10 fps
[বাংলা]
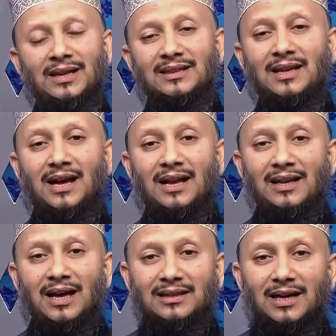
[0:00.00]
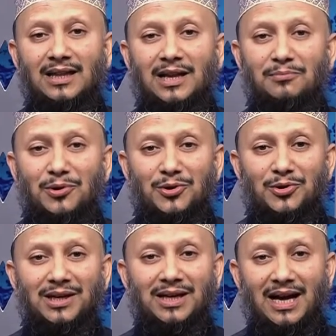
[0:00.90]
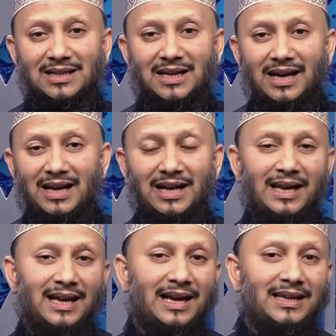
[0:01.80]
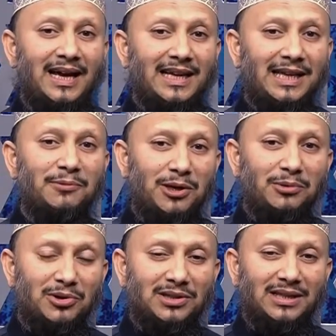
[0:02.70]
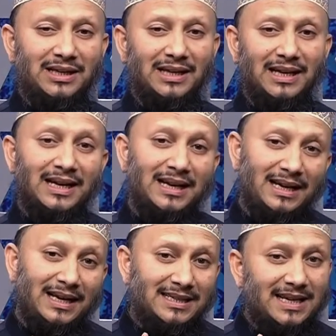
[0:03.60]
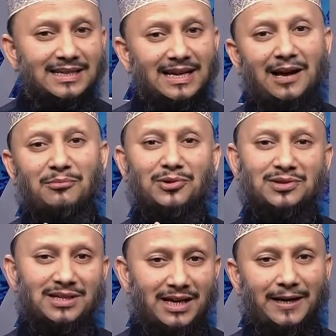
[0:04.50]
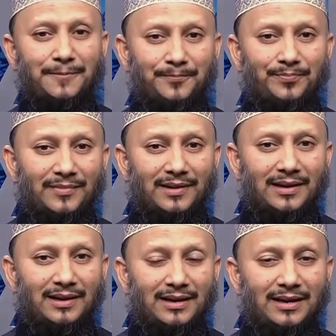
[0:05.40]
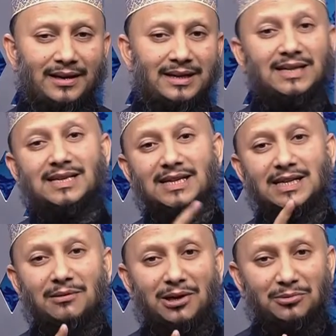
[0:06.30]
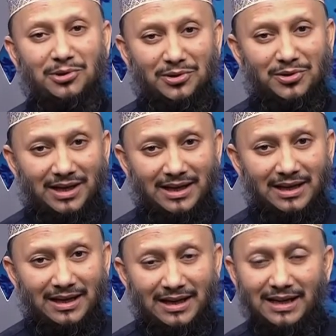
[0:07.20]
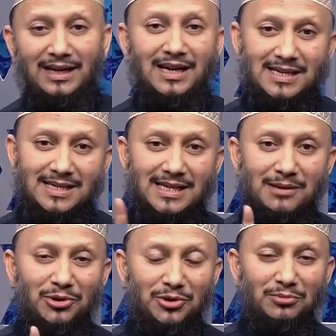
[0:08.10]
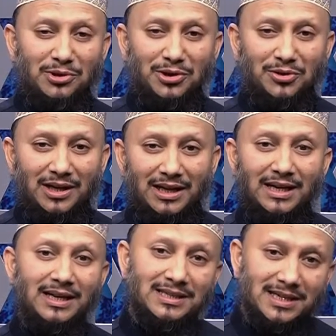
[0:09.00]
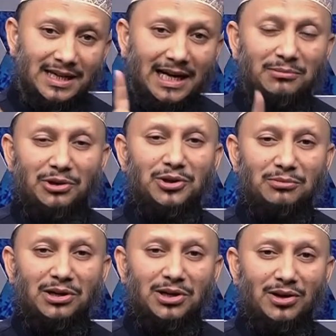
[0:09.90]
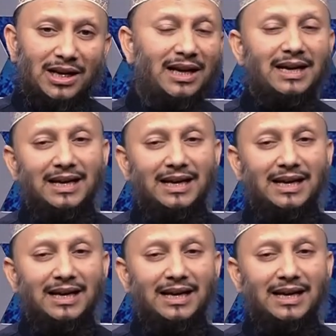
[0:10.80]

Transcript: তারা আল্লাহ তালার পক্ষ থেকে আসা হেদায়েতের পরিবর্তে নিজে যা মন চায় নিজে যেটা ভালো মনে করে নিজে যেটা মন্দ মনে করে সেটাকেই মন্দ মনে করে